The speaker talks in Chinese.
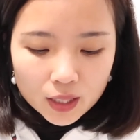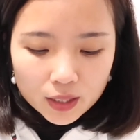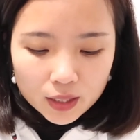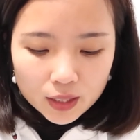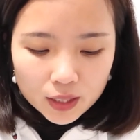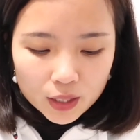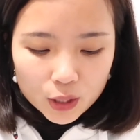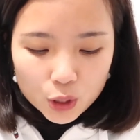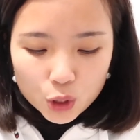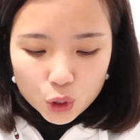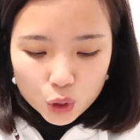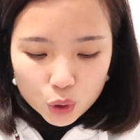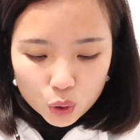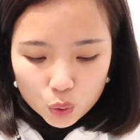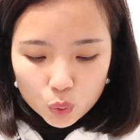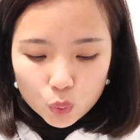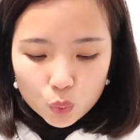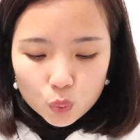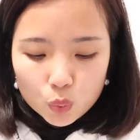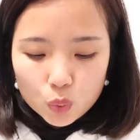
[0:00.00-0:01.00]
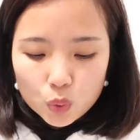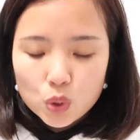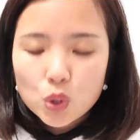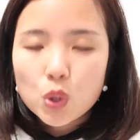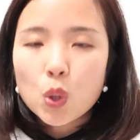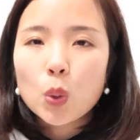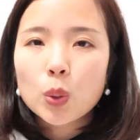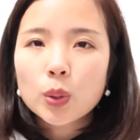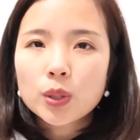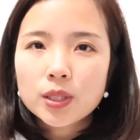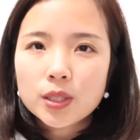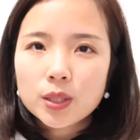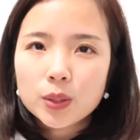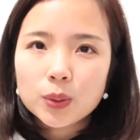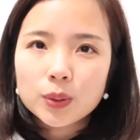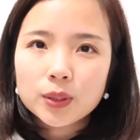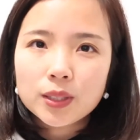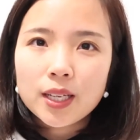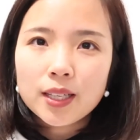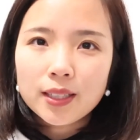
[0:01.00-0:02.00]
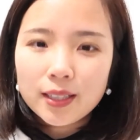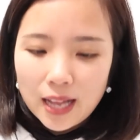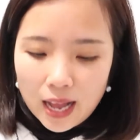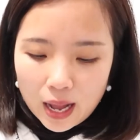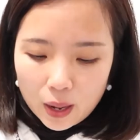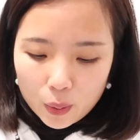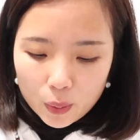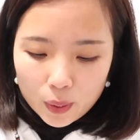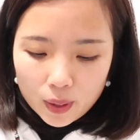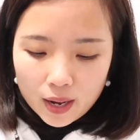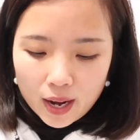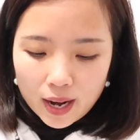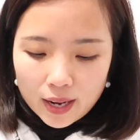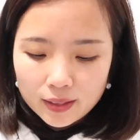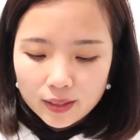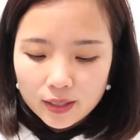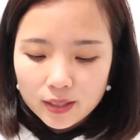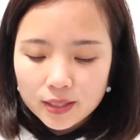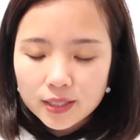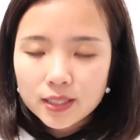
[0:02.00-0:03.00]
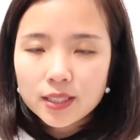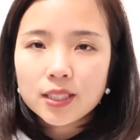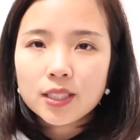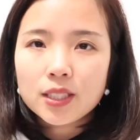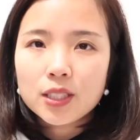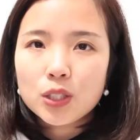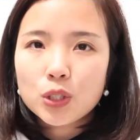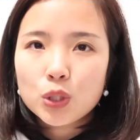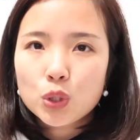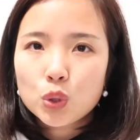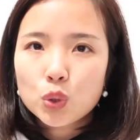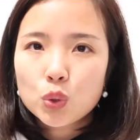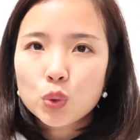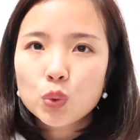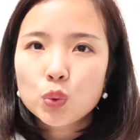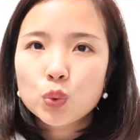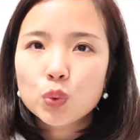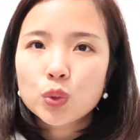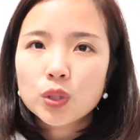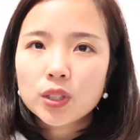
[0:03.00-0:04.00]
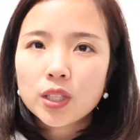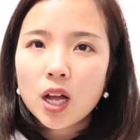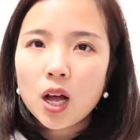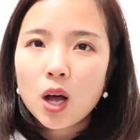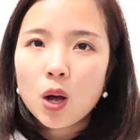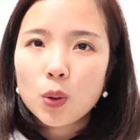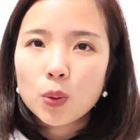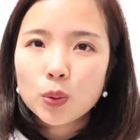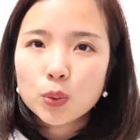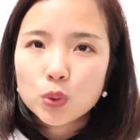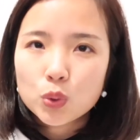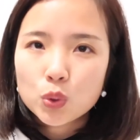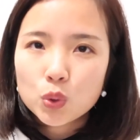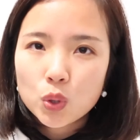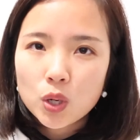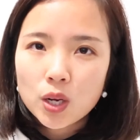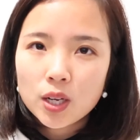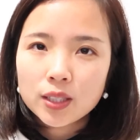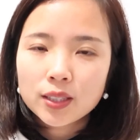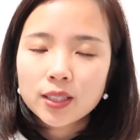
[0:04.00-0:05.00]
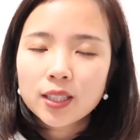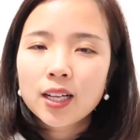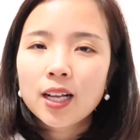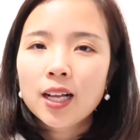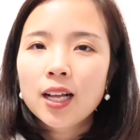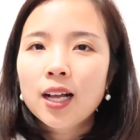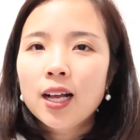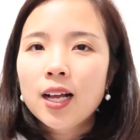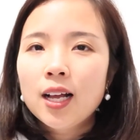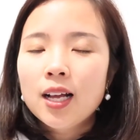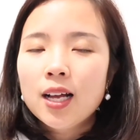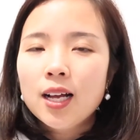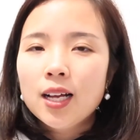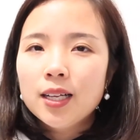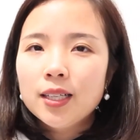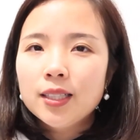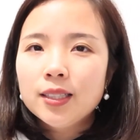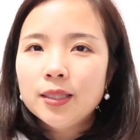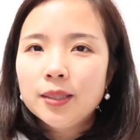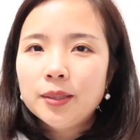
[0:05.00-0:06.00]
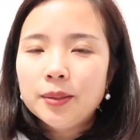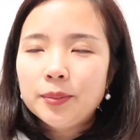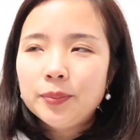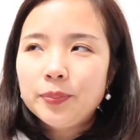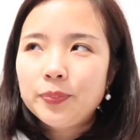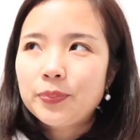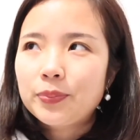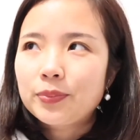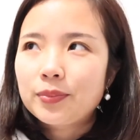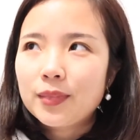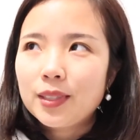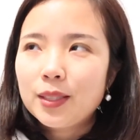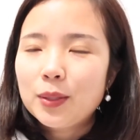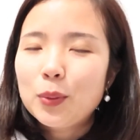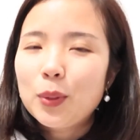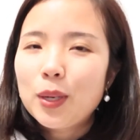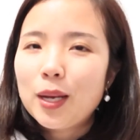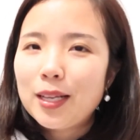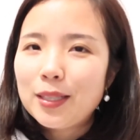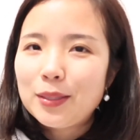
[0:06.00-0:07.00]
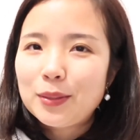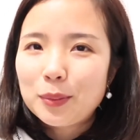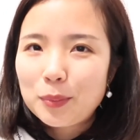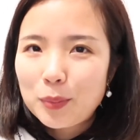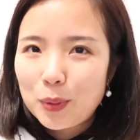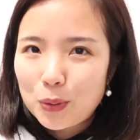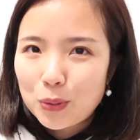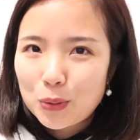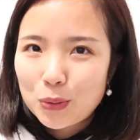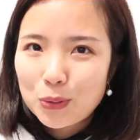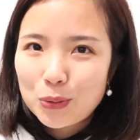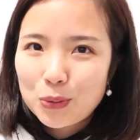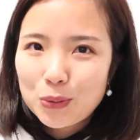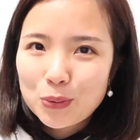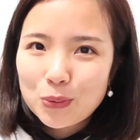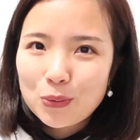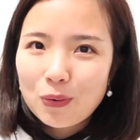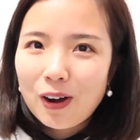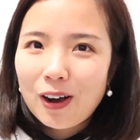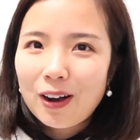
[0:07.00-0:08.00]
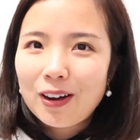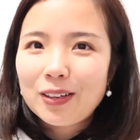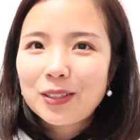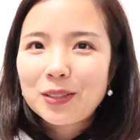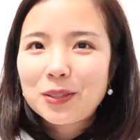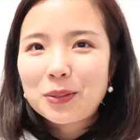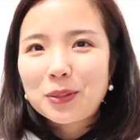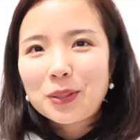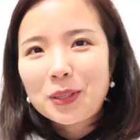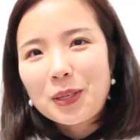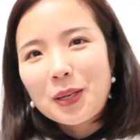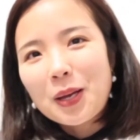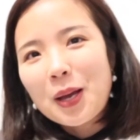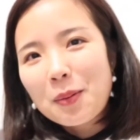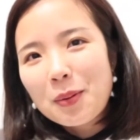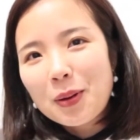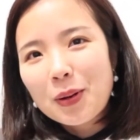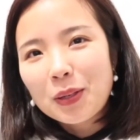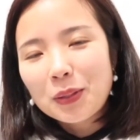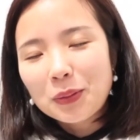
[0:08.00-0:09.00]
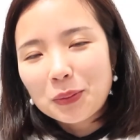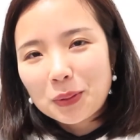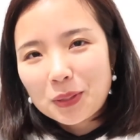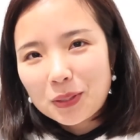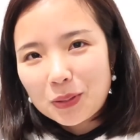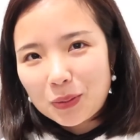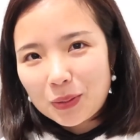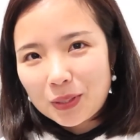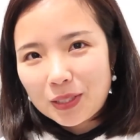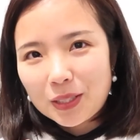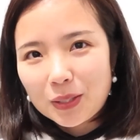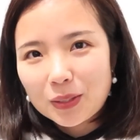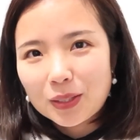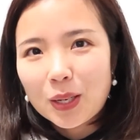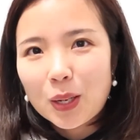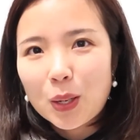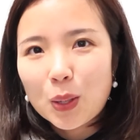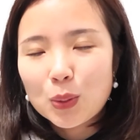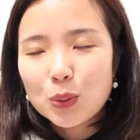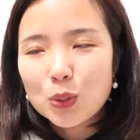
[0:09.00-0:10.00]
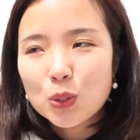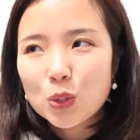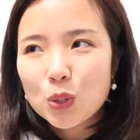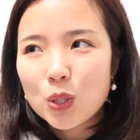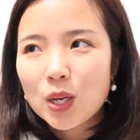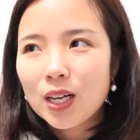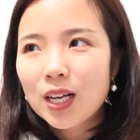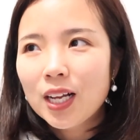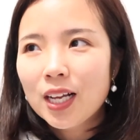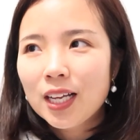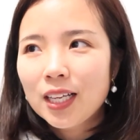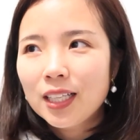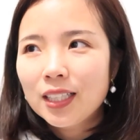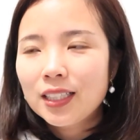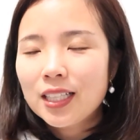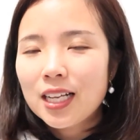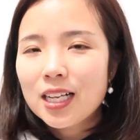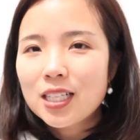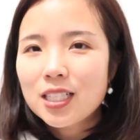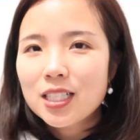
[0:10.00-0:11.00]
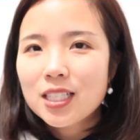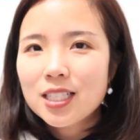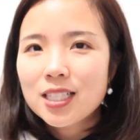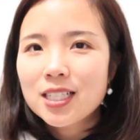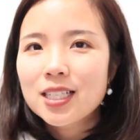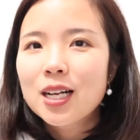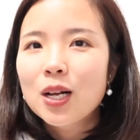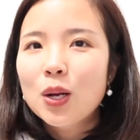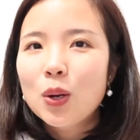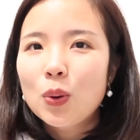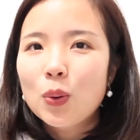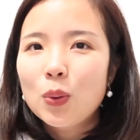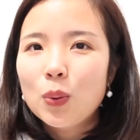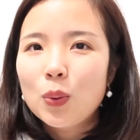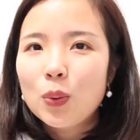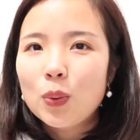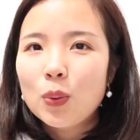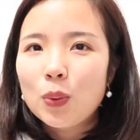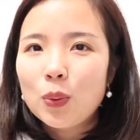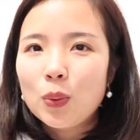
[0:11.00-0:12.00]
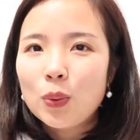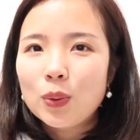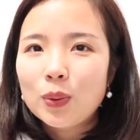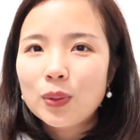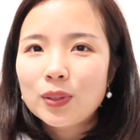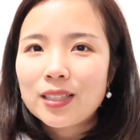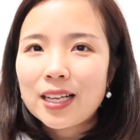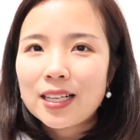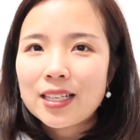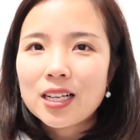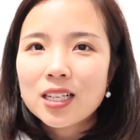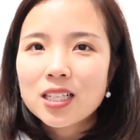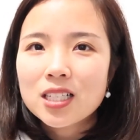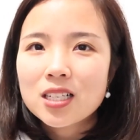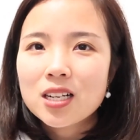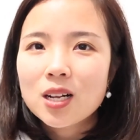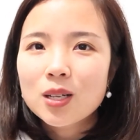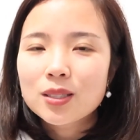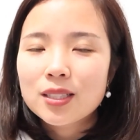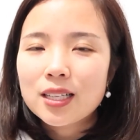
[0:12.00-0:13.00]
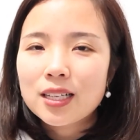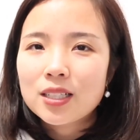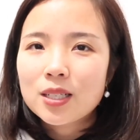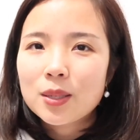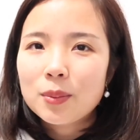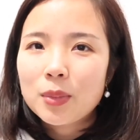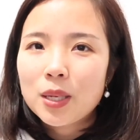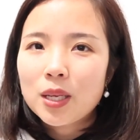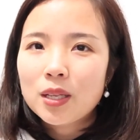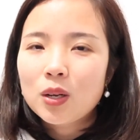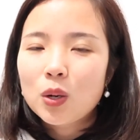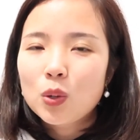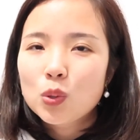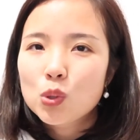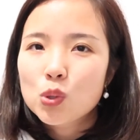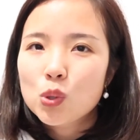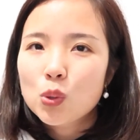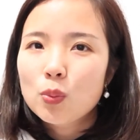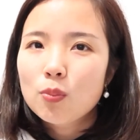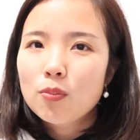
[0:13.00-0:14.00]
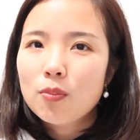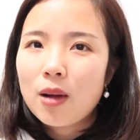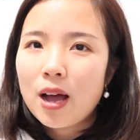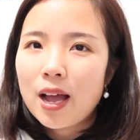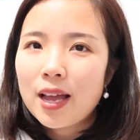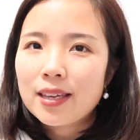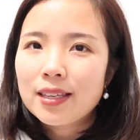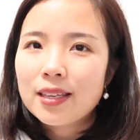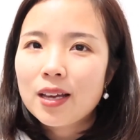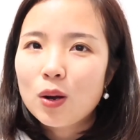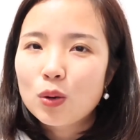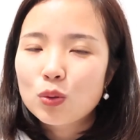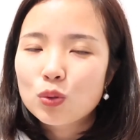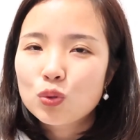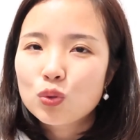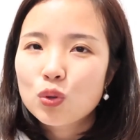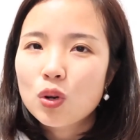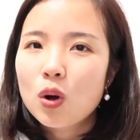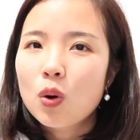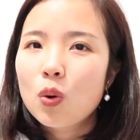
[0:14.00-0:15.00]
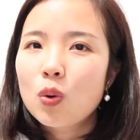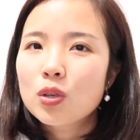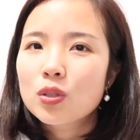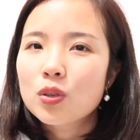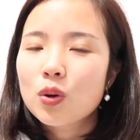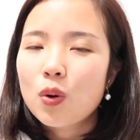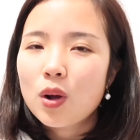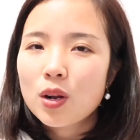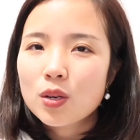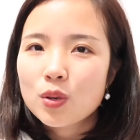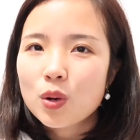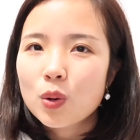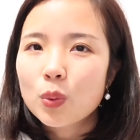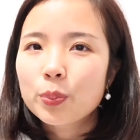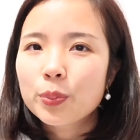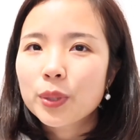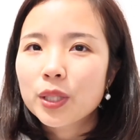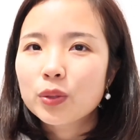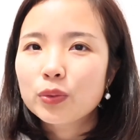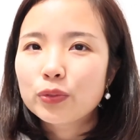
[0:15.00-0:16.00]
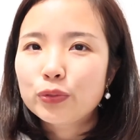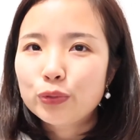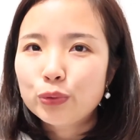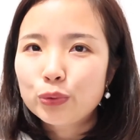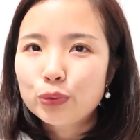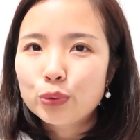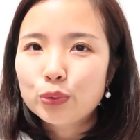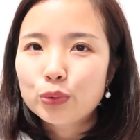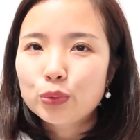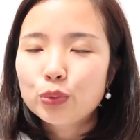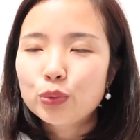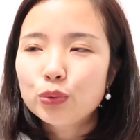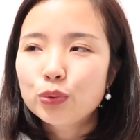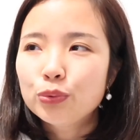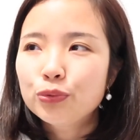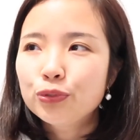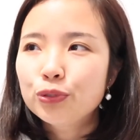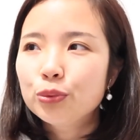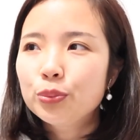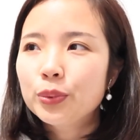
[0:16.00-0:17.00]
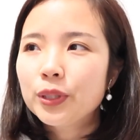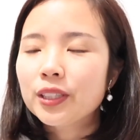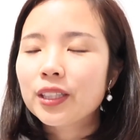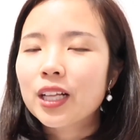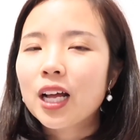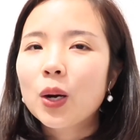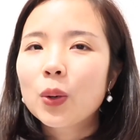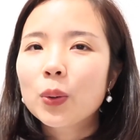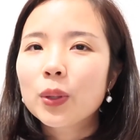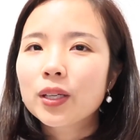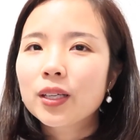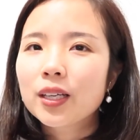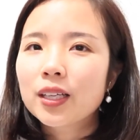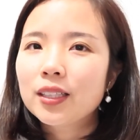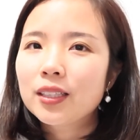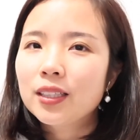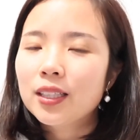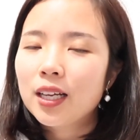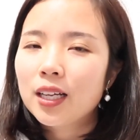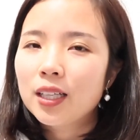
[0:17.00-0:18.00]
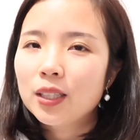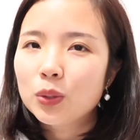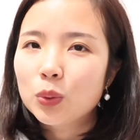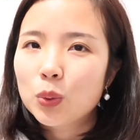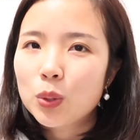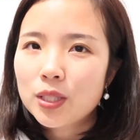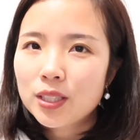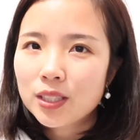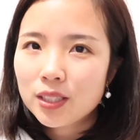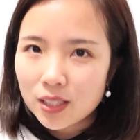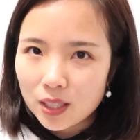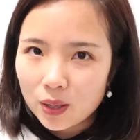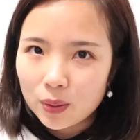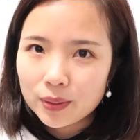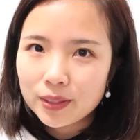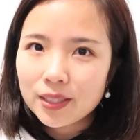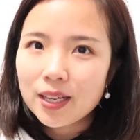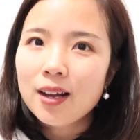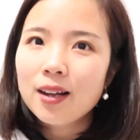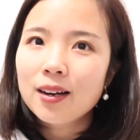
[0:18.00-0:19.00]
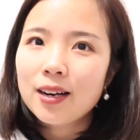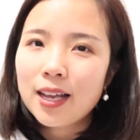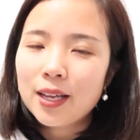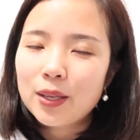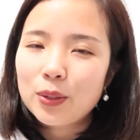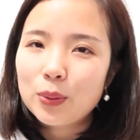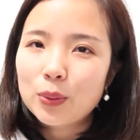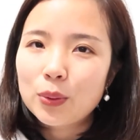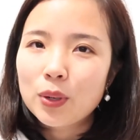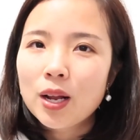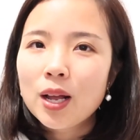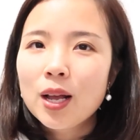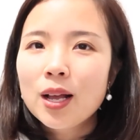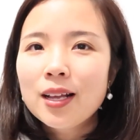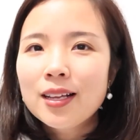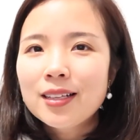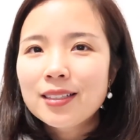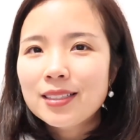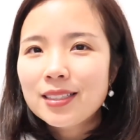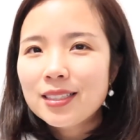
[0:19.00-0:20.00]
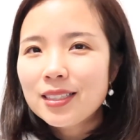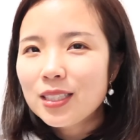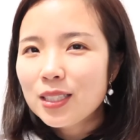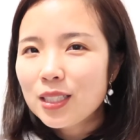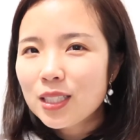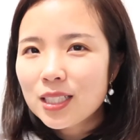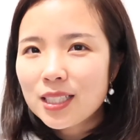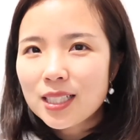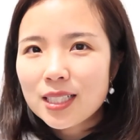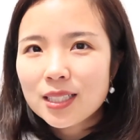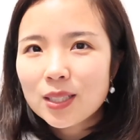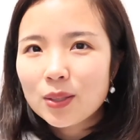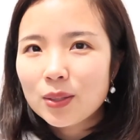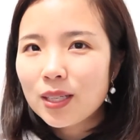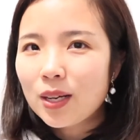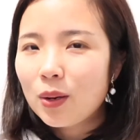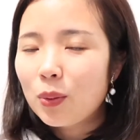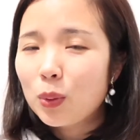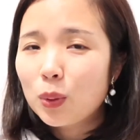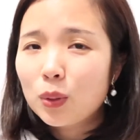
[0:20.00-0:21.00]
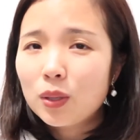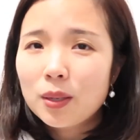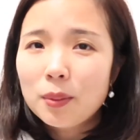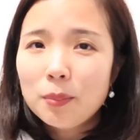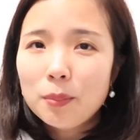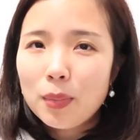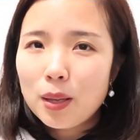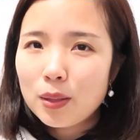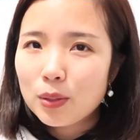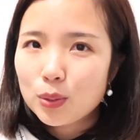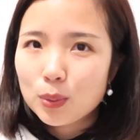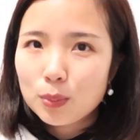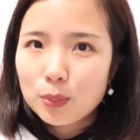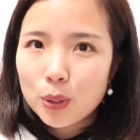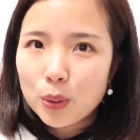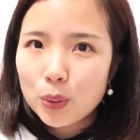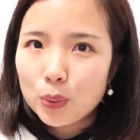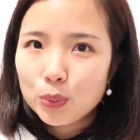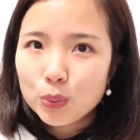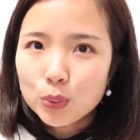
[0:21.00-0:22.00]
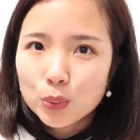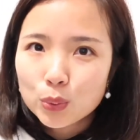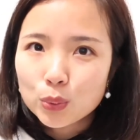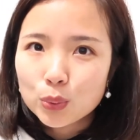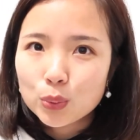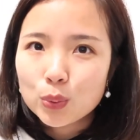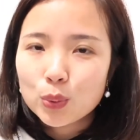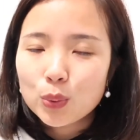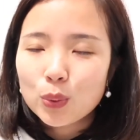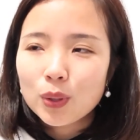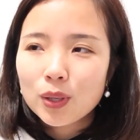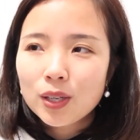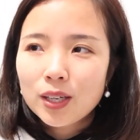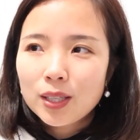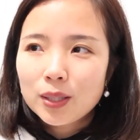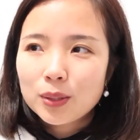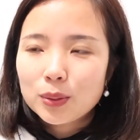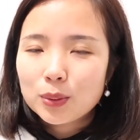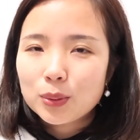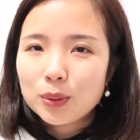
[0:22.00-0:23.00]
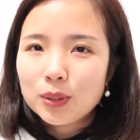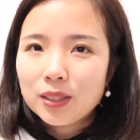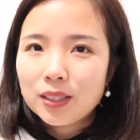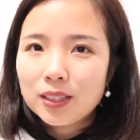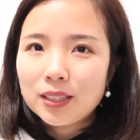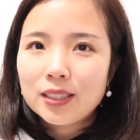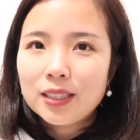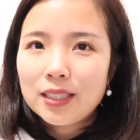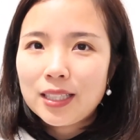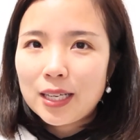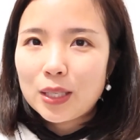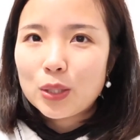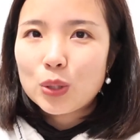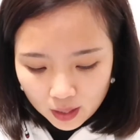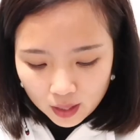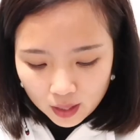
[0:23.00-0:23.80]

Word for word: 第十五，从酒店拿回来的洗漱套装，嗯，因为很久没有出去玩了，所以也没有很多这种小套装，但是。我大家知道，在这边欧洲买药妆或者化妆品、护护肤品，他会给你很多小样来用。其实这些小样我根本就没有用过，所以呢，也